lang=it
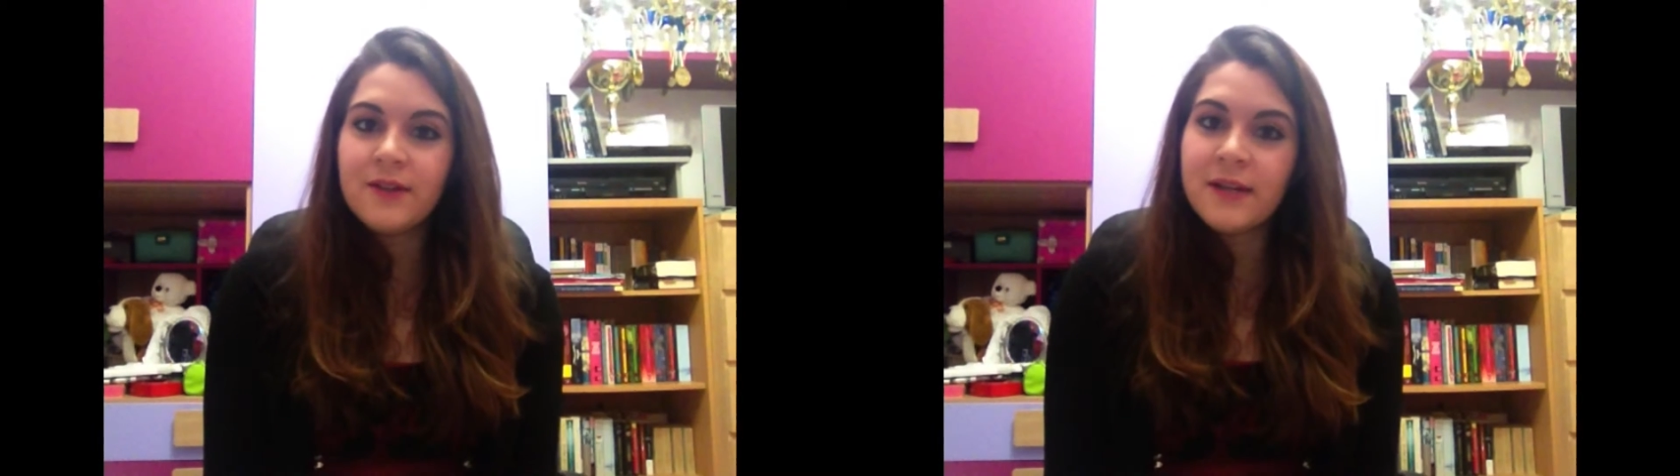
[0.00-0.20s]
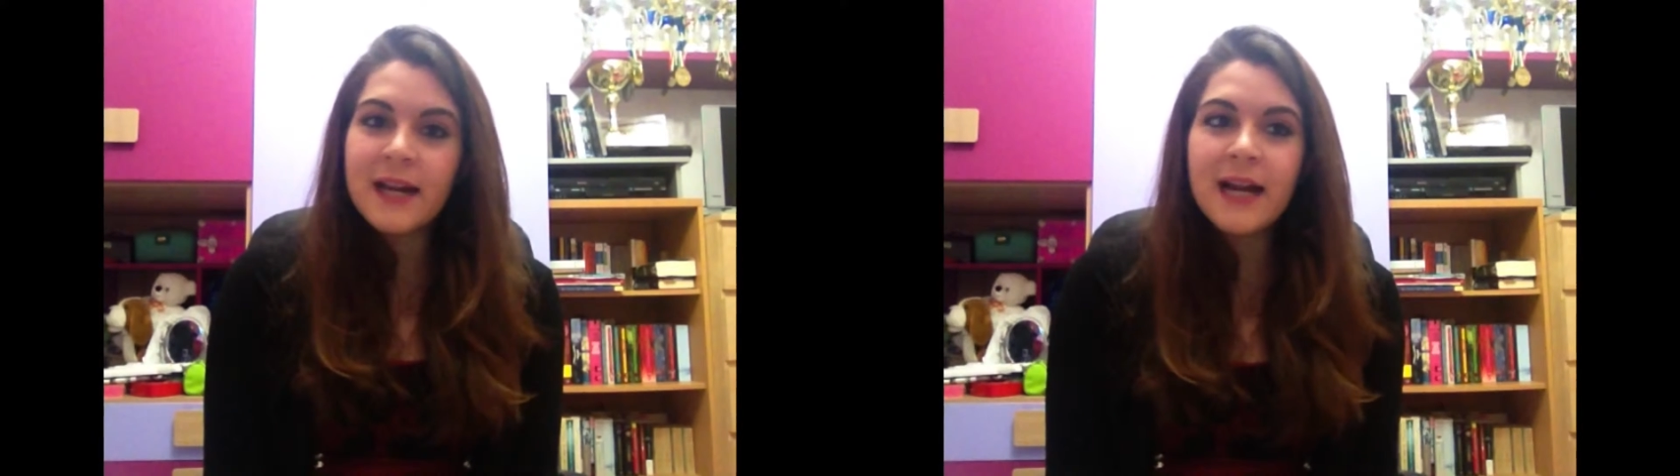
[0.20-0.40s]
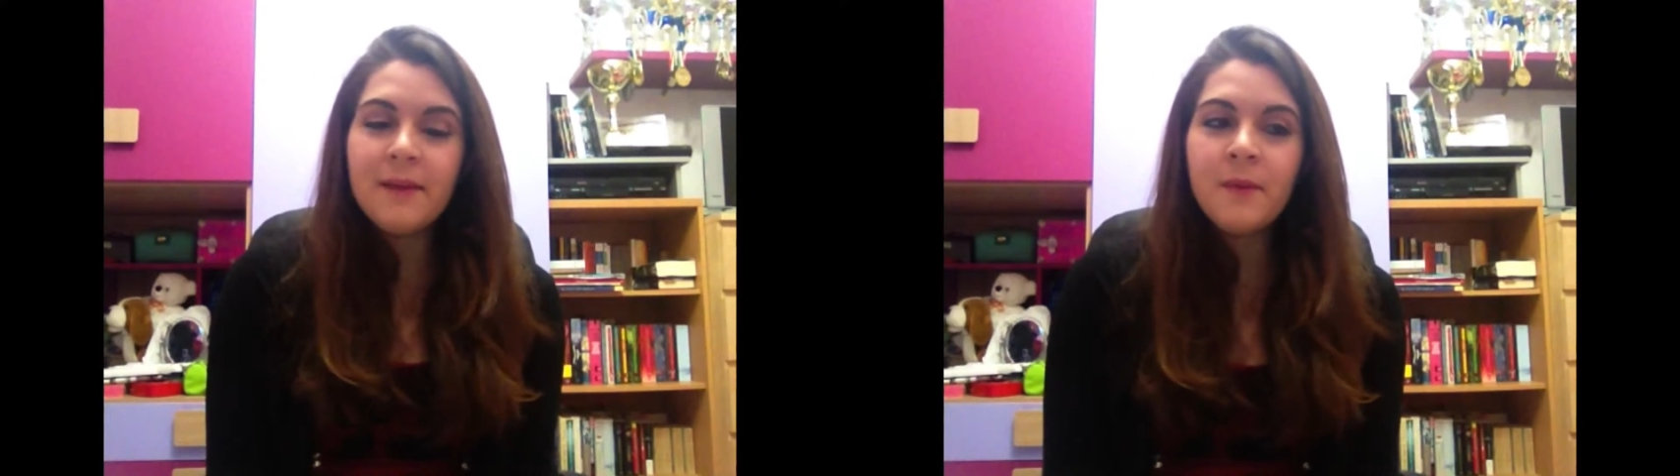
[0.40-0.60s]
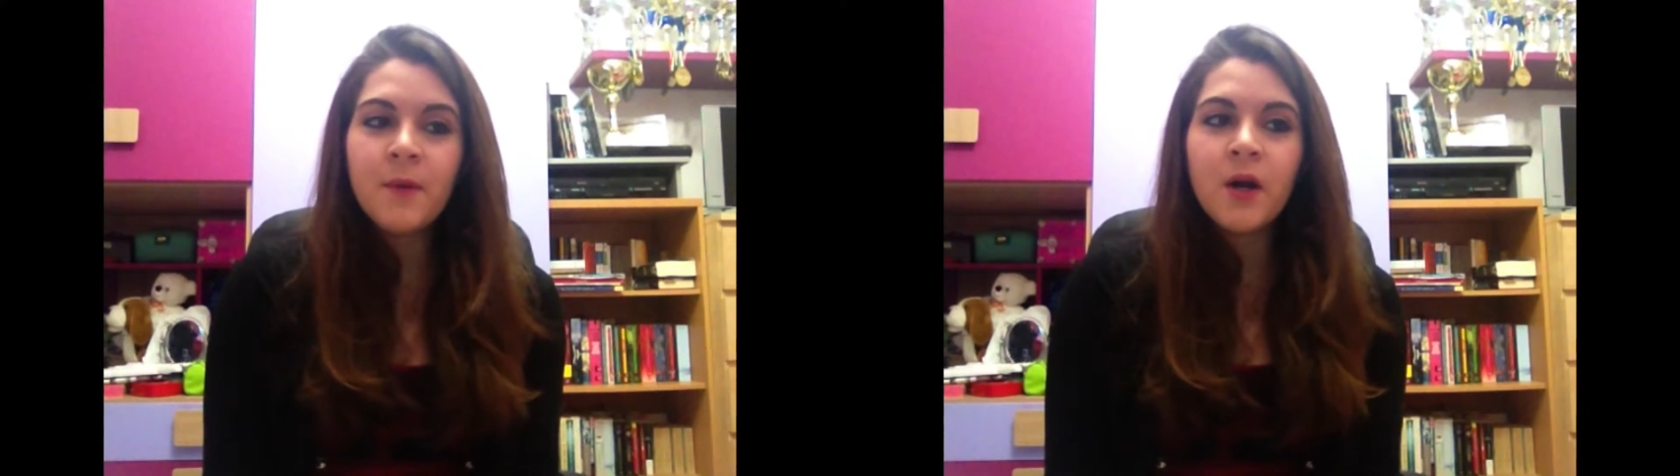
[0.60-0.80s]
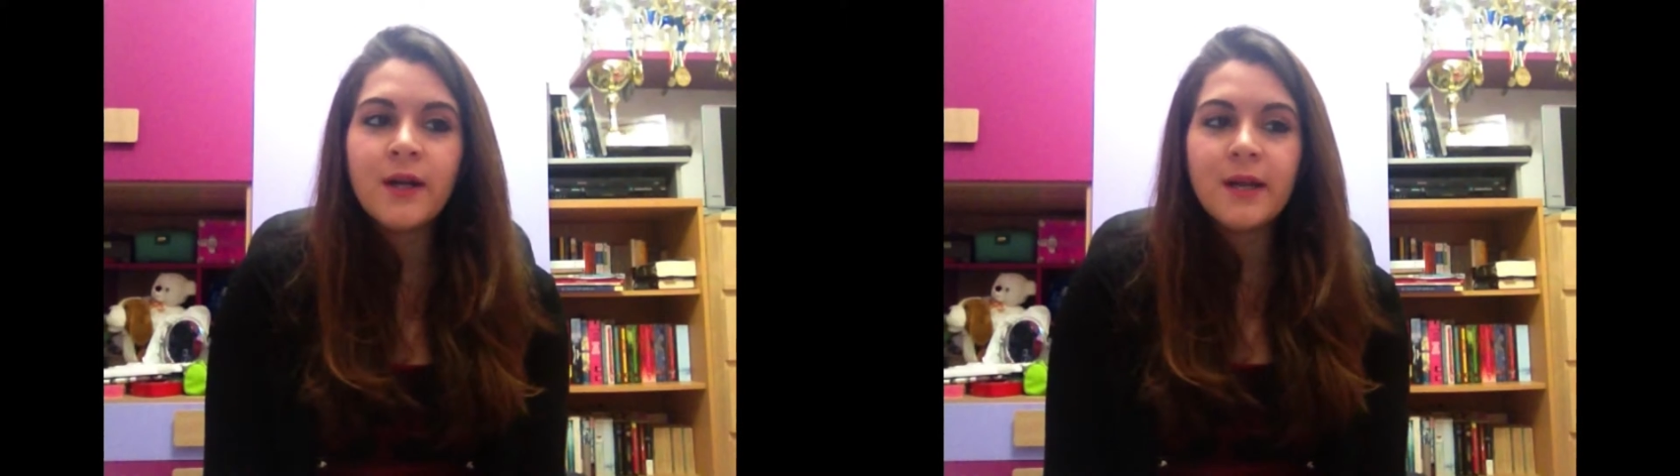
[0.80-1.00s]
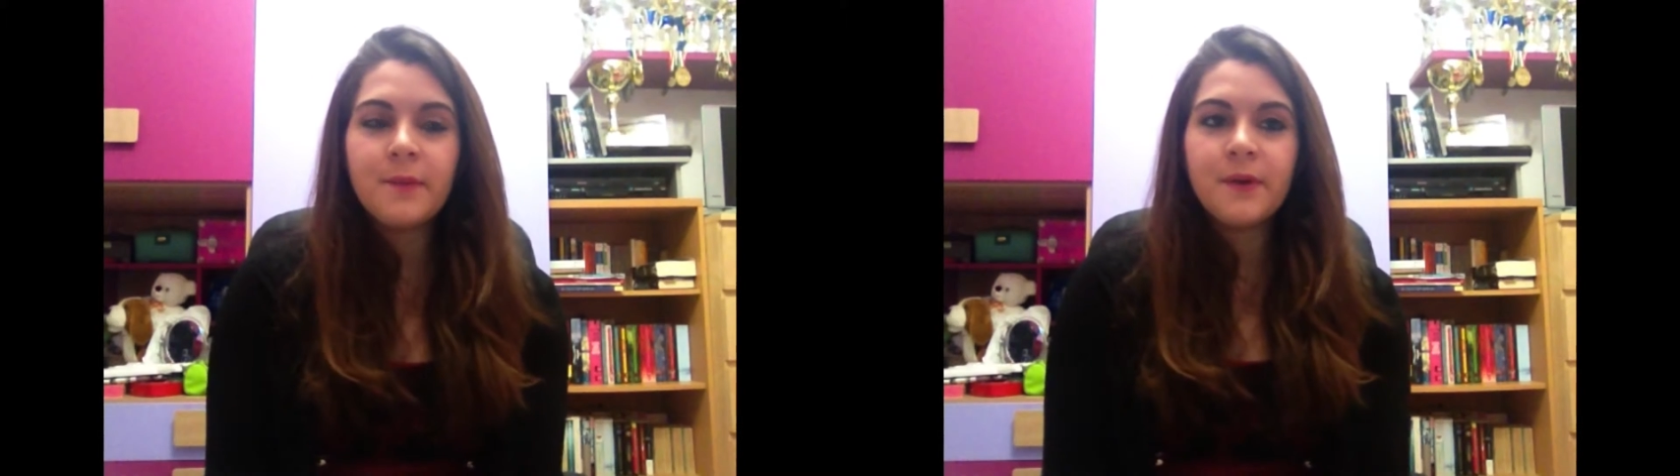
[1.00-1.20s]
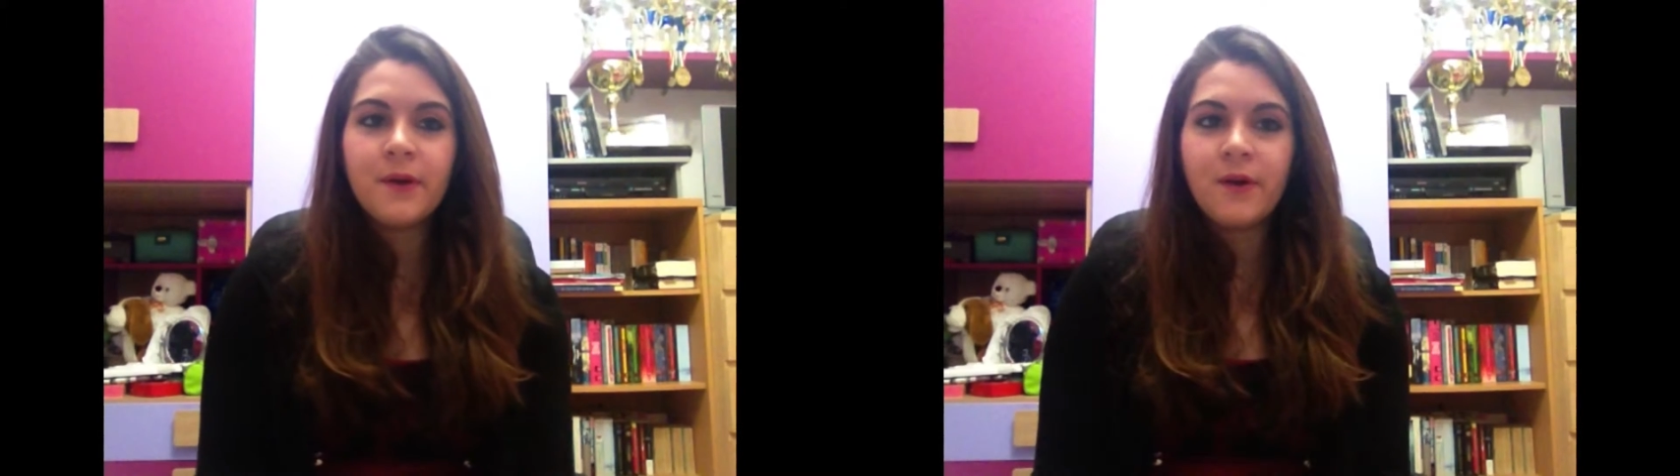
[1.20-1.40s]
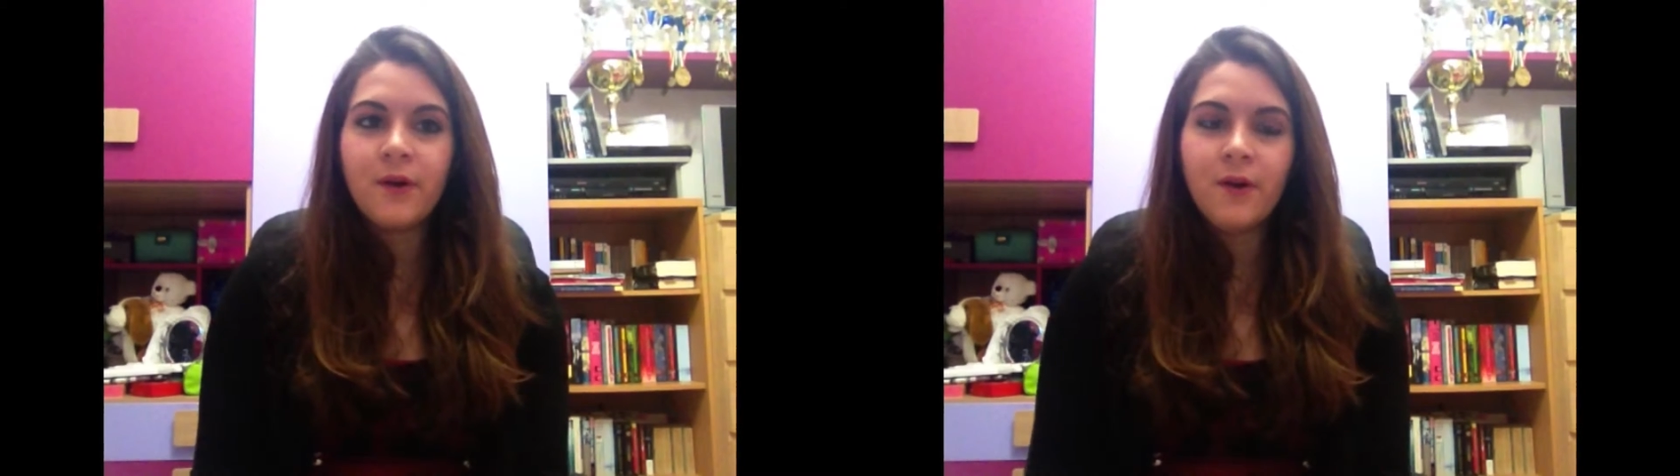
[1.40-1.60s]
tornare alla memoria
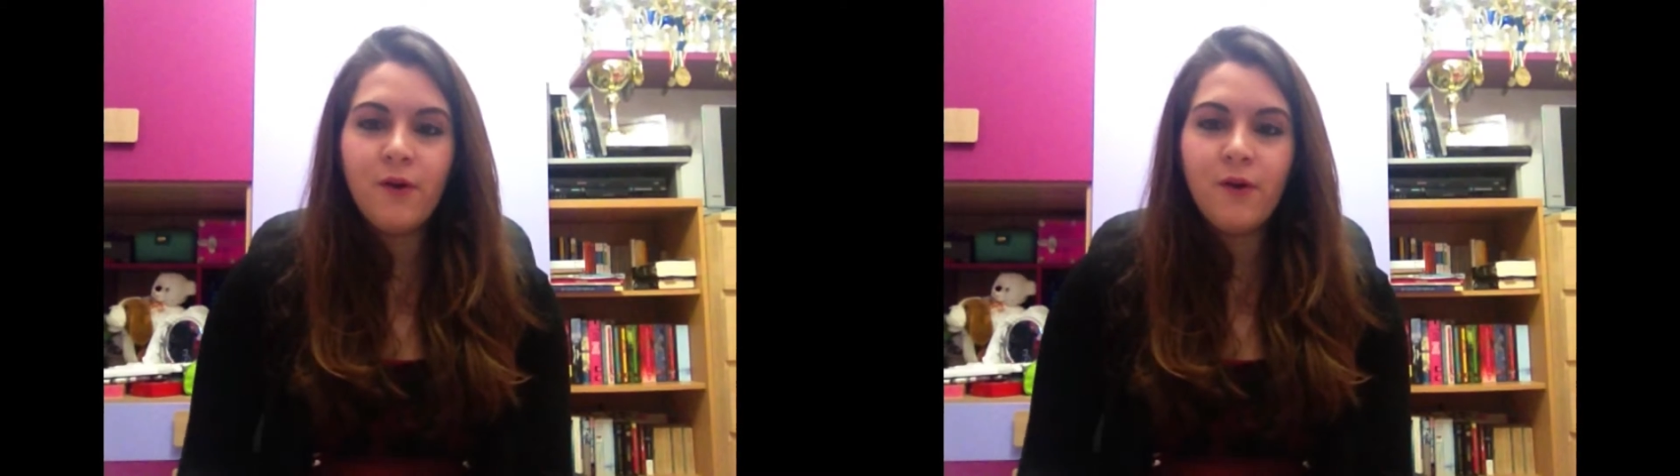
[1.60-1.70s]
però